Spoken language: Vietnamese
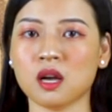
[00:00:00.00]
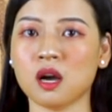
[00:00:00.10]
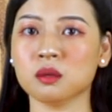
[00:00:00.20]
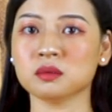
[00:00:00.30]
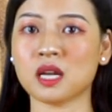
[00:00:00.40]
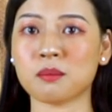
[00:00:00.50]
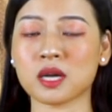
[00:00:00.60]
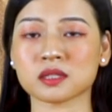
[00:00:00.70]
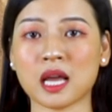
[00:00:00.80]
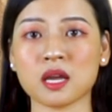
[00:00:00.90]
ông là
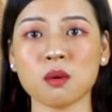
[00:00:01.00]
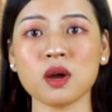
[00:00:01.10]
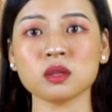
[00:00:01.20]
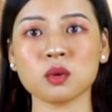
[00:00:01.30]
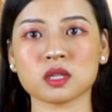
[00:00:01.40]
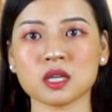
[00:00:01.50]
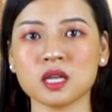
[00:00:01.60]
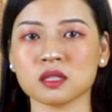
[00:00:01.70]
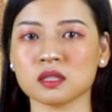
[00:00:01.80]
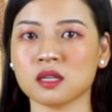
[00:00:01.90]
bậc tài hoa tuyệt
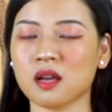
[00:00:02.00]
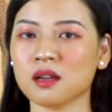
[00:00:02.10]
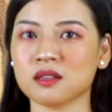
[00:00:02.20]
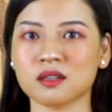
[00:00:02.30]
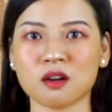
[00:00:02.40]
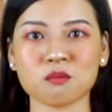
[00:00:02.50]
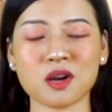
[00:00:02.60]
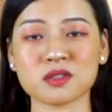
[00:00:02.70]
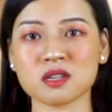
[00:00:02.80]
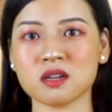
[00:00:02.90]
đỉnh nhưng không
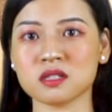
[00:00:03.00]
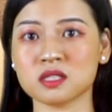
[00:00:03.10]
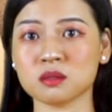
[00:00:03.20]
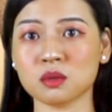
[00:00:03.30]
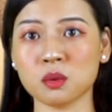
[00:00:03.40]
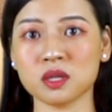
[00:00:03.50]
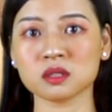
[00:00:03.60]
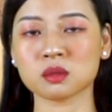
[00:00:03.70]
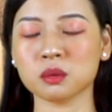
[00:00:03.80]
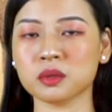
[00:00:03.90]
bao giờ chịu luôn
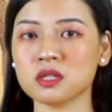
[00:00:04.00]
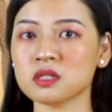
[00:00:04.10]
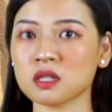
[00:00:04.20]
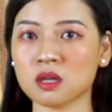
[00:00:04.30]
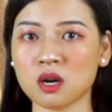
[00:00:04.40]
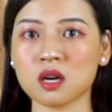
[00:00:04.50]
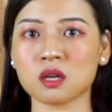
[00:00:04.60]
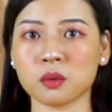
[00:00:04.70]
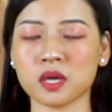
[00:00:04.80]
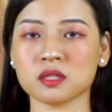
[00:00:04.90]
cúi trước cường
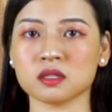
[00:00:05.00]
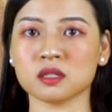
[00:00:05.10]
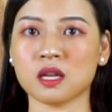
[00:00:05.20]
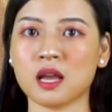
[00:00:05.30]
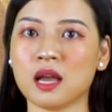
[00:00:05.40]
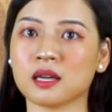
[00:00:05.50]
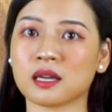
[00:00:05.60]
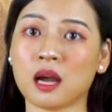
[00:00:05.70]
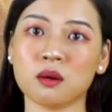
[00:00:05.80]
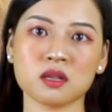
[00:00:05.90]
quyền
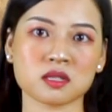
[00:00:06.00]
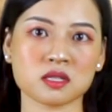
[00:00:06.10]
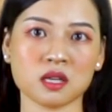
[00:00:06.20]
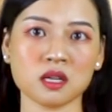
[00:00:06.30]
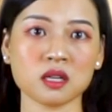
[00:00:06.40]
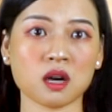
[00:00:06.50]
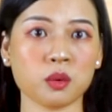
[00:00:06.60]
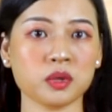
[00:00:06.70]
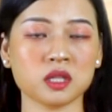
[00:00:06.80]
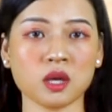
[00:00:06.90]
cao lực sĩ có
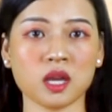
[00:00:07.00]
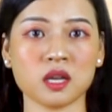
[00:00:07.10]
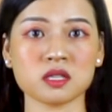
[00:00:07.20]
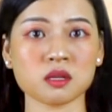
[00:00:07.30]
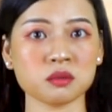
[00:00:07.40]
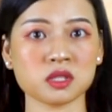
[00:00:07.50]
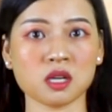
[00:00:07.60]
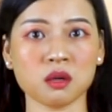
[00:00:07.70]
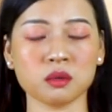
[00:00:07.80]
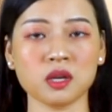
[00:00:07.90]
uy thế trong
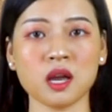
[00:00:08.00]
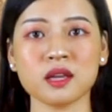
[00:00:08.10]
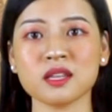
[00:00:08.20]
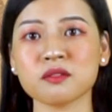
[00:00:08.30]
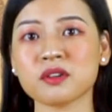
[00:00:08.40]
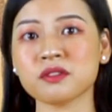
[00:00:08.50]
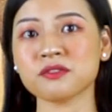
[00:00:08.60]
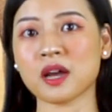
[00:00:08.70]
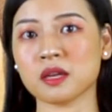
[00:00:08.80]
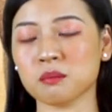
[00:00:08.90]
triều nhưng vẫn
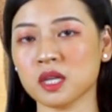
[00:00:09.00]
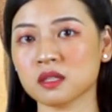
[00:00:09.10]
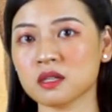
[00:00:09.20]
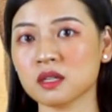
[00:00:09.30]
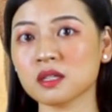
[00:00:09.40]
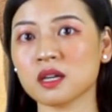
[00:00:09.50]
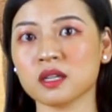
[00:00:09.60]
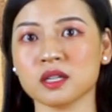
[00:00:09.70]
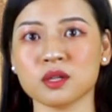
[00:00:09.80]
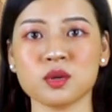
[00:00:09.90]
phải miễn cưỡng
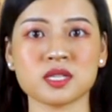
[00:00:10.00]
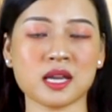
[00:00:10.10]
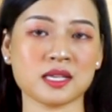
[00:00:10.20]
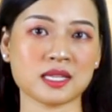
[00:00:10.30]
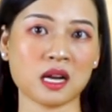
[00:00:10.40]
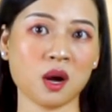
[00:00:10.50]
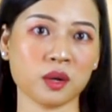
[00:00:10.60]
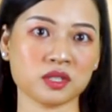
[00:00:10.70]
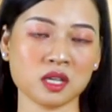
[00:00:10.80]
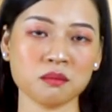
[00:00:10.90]
cởi đôi giày ra
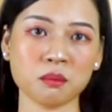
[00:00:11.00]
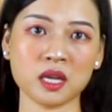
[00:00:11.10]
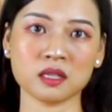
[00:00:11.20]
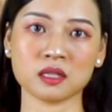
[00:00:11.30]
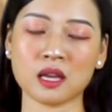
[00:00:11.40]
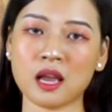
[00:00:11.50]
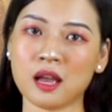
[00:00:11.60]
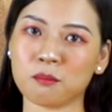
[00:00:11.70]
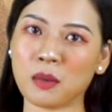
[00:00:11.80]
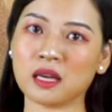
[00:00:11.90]
khỏi chân mình
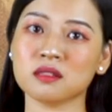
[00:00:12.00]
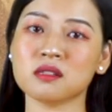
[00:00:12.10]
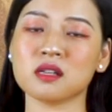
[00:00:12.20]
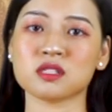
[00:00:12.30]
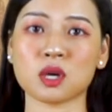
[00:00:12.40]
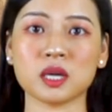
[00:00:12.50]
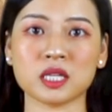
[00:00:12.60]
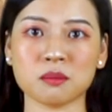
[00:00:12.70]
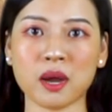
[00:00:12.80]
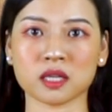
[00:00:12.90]
mà đưa cho
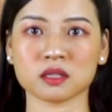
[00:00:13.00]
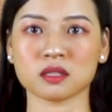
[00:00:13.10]
lý bạch